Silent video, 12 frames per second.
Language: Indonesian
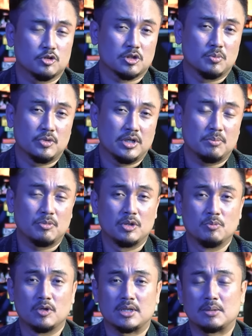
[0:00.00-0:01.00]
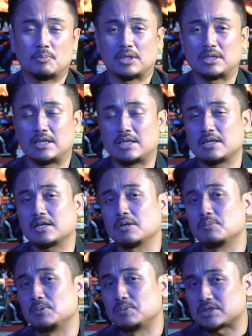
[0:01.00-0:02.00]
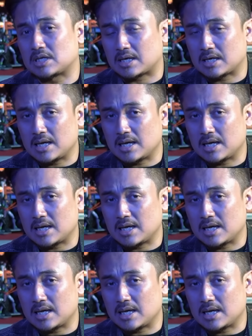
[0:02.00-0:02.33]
terus kemudian menimbulkan pertanyaan yang lebih besar